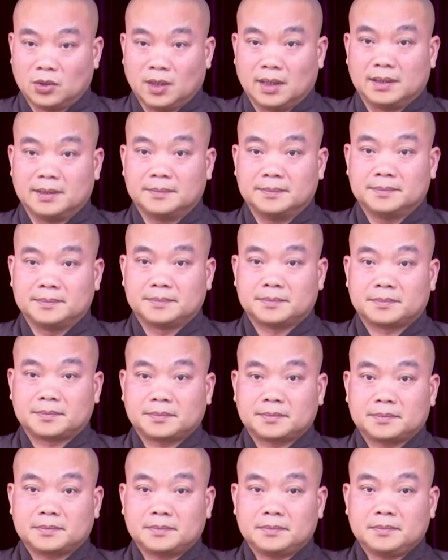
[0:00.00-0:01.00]
thuận
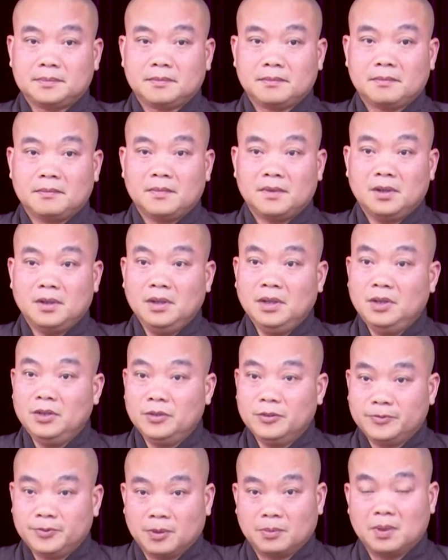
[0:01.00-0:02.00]

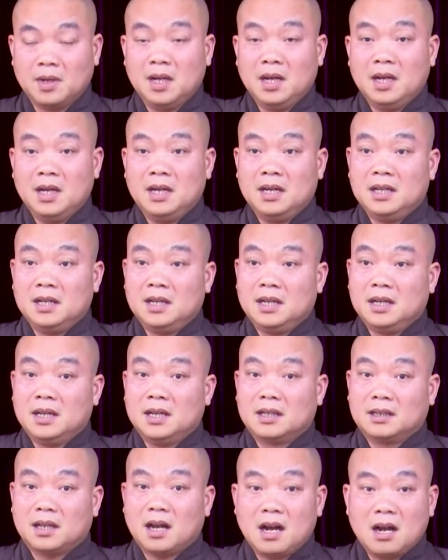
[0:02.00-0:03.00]
điều phục
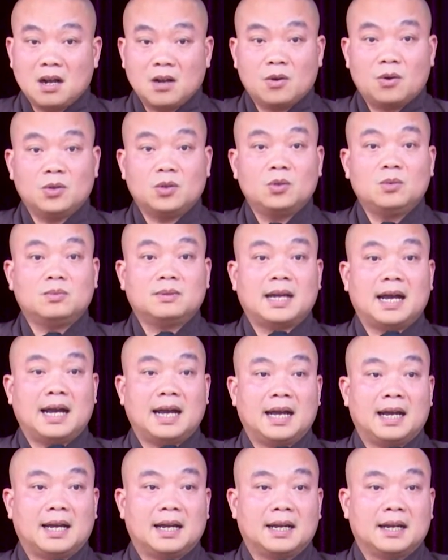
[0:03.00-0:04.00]
thân của chúng
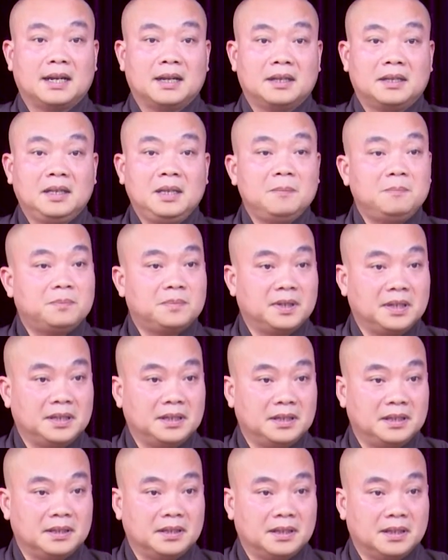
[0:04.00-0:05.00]
ta nhiếp
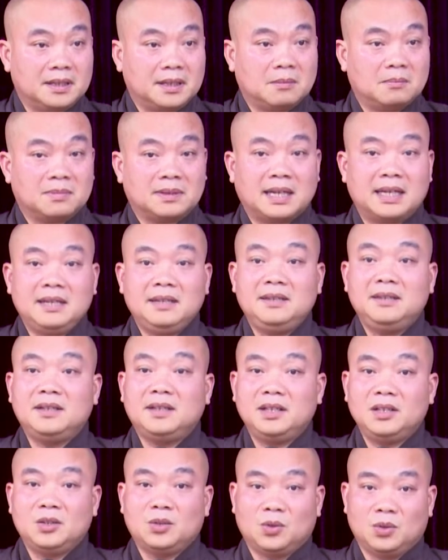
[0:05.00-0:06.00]
trì ở trong thánh
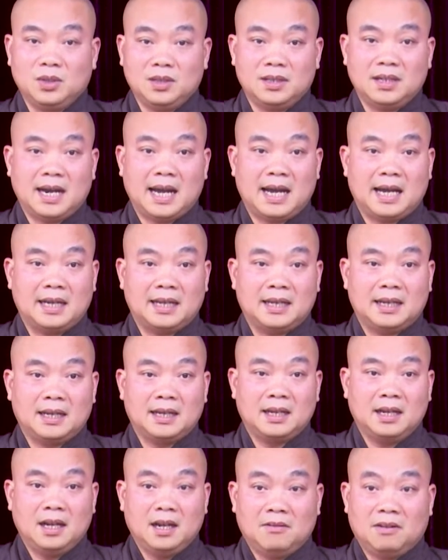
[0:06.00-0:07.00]
giới của như lai
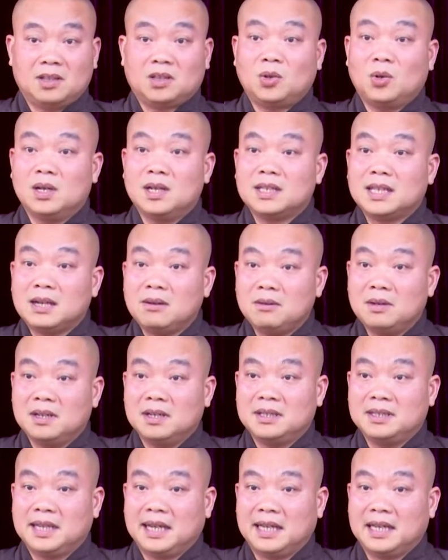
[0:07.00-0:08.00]
và thuận theo
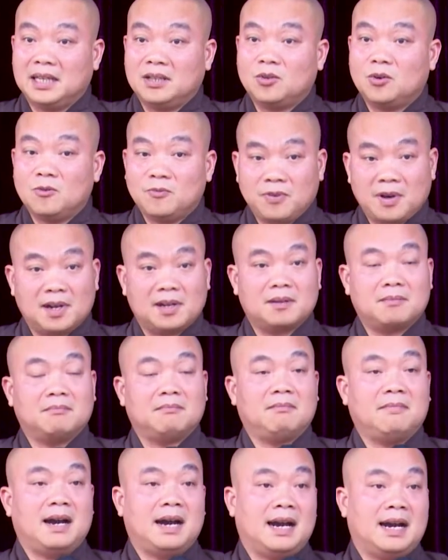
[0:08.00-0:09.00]
lời dạy của phật
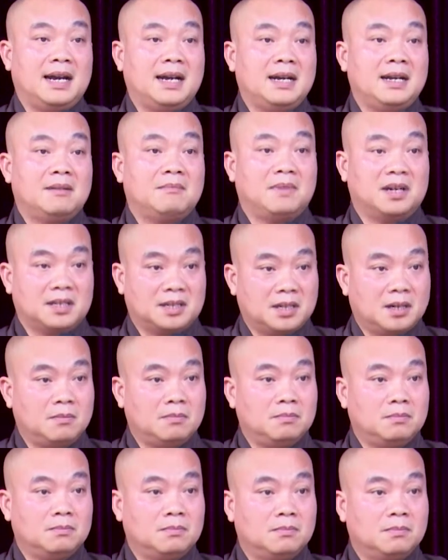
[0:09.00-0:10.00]
mà mà
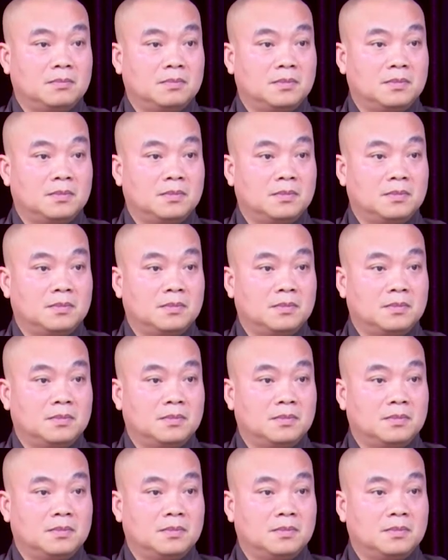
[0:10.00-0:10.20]
sống